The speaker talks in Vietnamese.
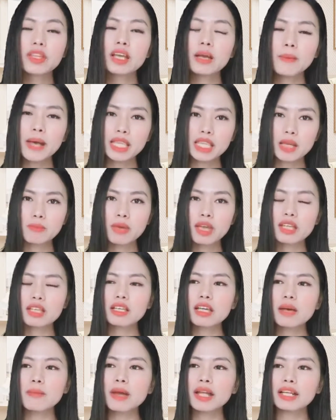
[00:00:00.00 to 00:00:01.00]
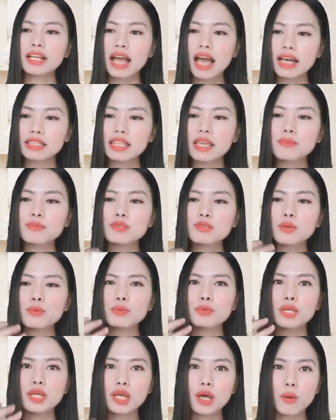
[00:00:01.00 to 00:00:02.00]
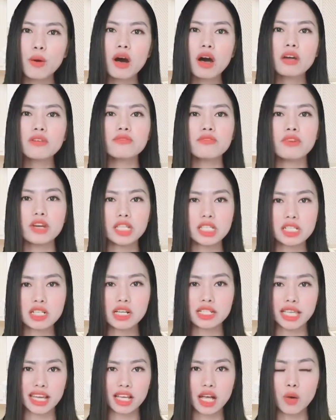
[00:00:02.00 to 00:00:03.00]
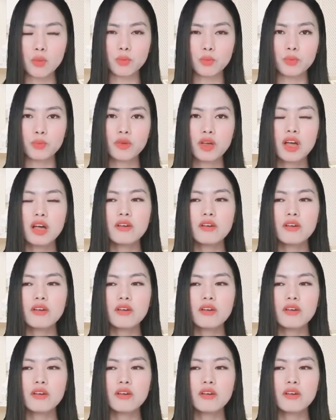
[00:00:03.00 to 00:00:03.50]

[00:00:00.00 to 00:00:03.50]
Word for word: các bạn thân mến các bạn càng tiếp xúc nhiều hơn với những người thành công